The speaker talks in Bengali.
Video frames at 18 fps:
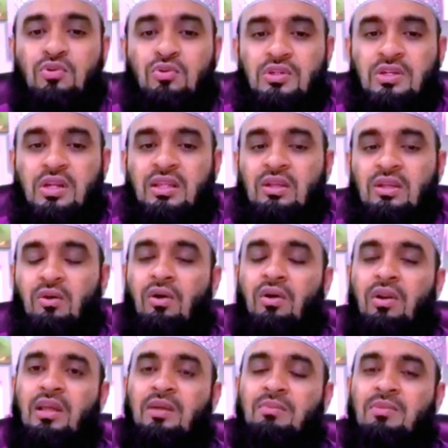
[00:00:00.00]
পশুর সাথে
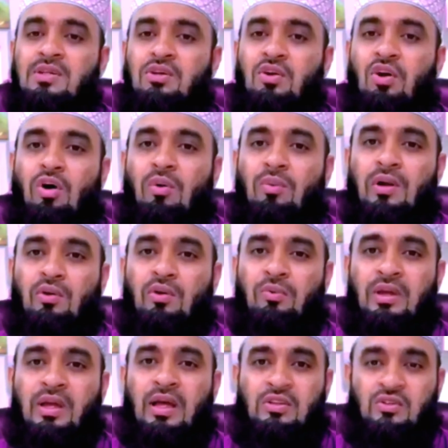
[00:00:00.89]
অনেক বেশি
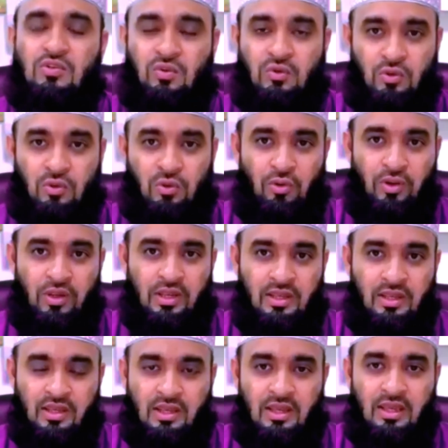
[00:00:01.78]
অমানবিক আচরণ করি